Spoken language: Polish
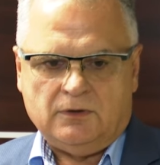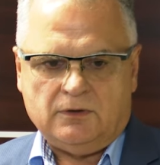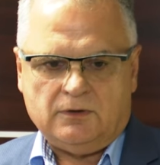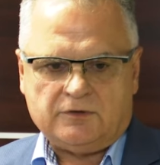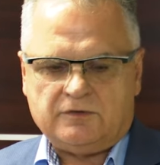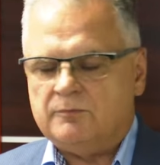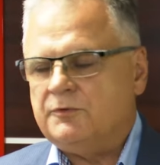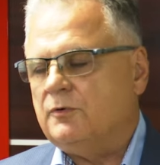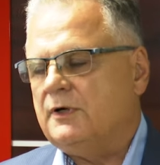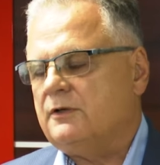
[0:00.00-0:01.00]

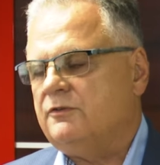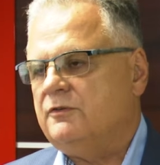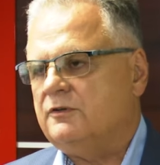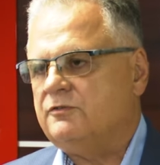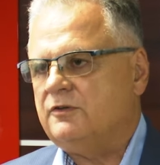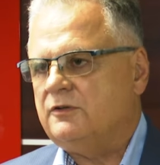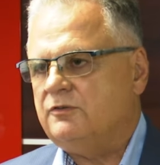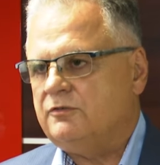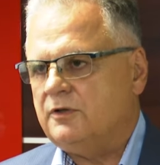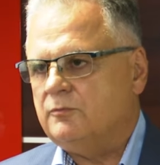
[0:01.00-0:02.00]
nastąpiło jakieś
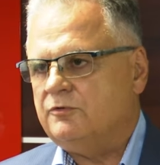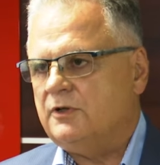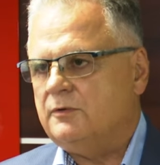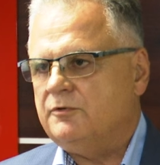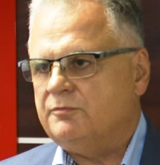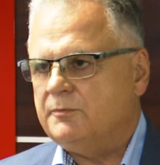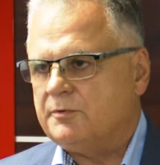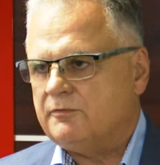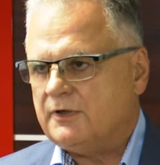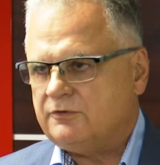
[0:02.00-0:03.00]
nieszczęście i musielibyśmy
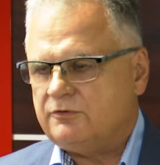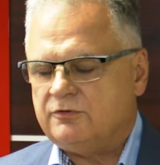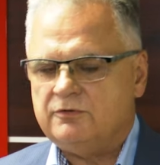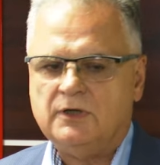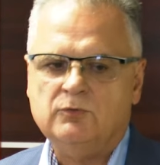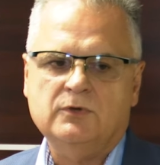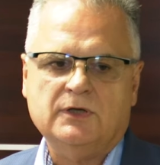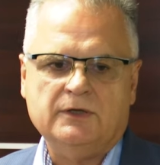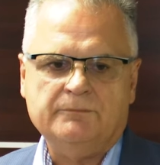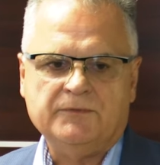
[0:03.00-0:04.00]
prowadzić
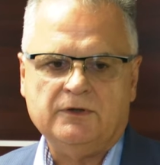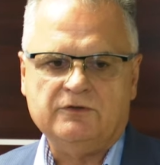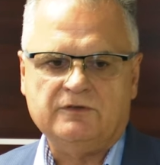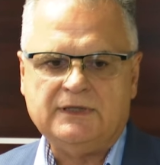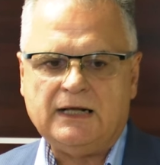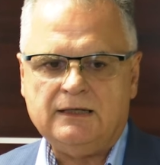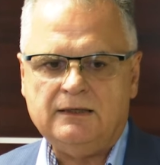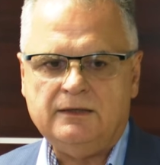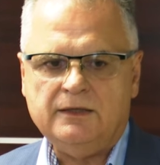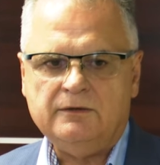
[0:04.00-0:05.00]
naukę
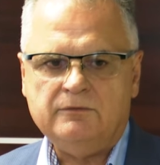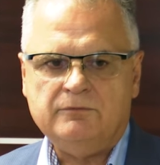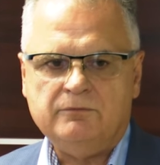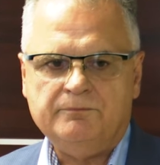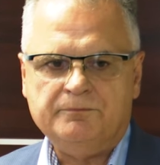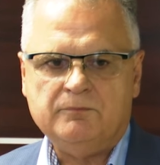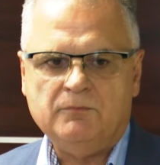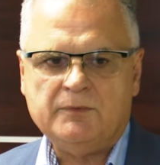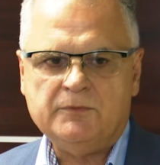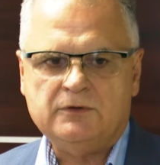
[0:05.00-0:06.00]
zdalnie,
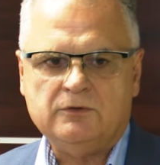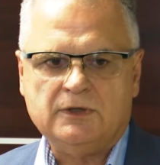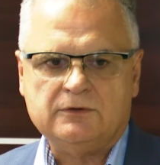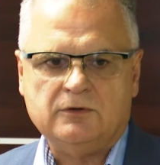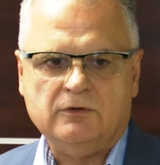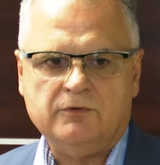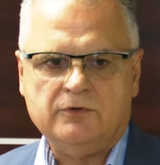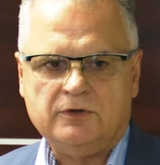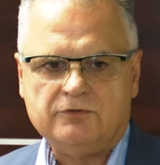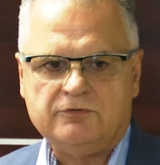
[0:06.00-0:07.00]
Mamy dodatkowo
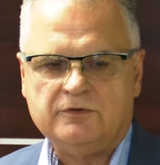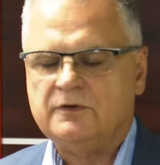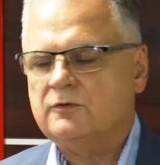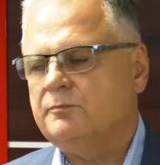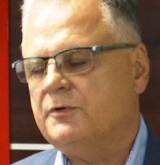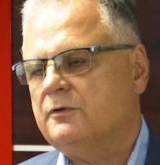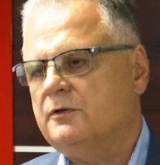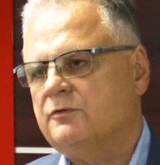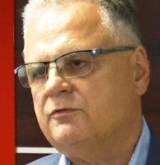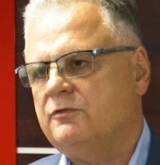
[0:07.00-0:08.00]
jeszcze
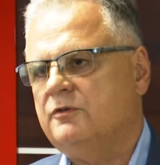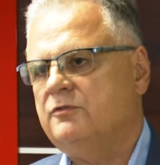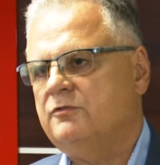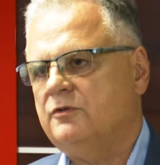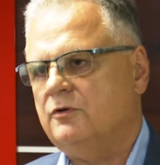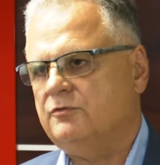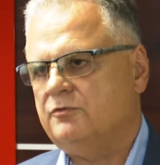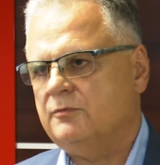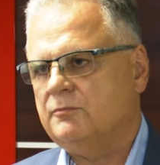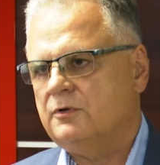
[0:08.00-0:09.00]
zakupionych
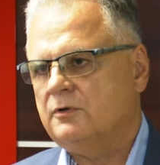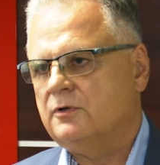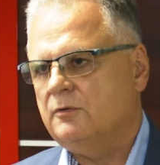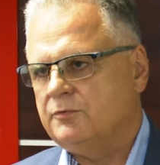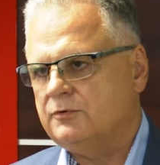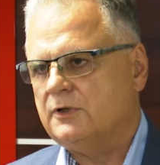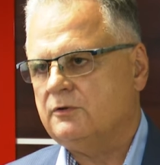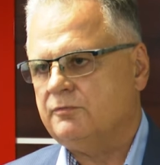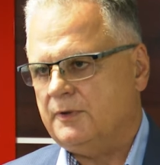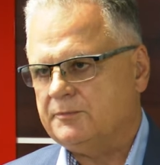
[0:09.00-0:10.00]
38
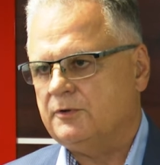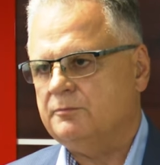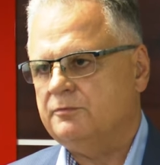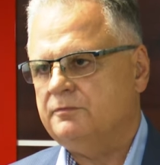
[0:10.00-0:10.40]
komputerów, laptopów.